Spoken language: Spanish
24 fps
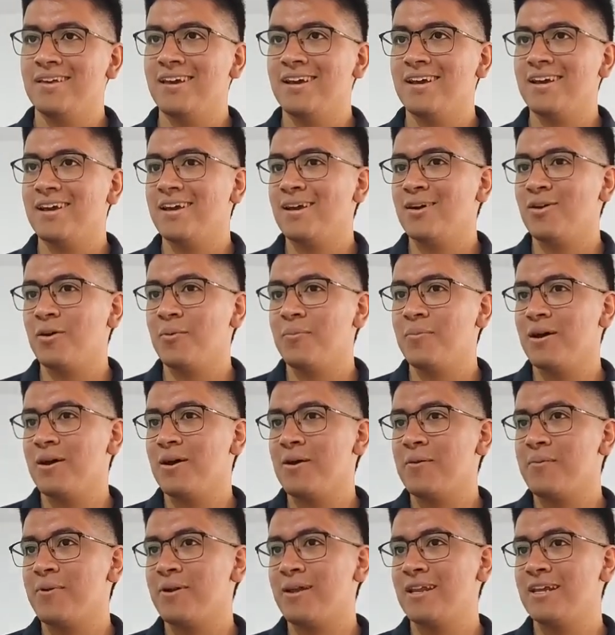Y es que es
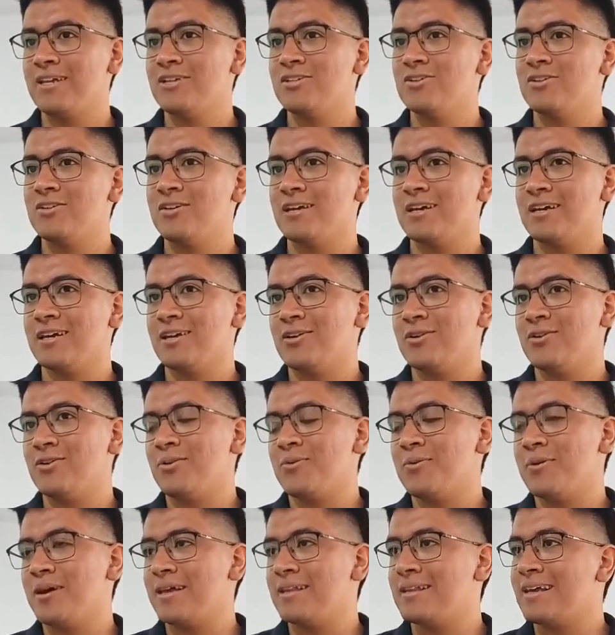complicado por el hecho de que yo
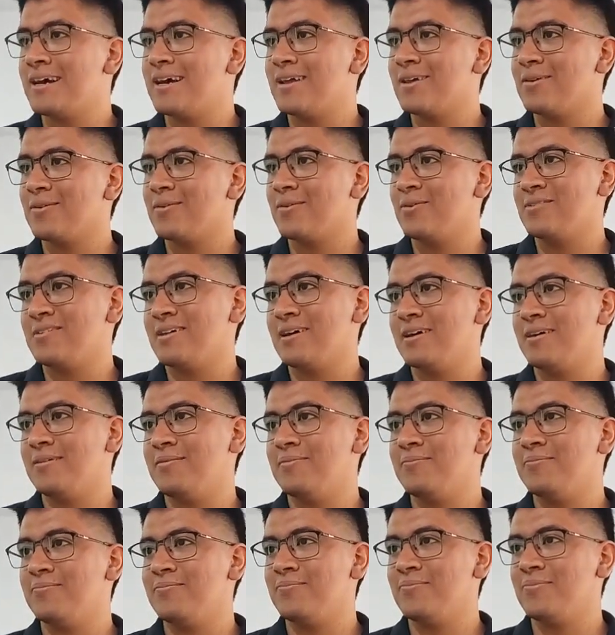no voy a estar, o
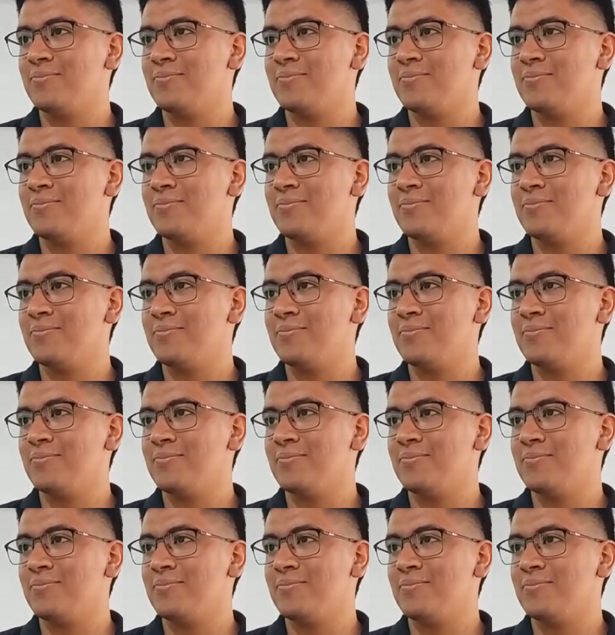sea,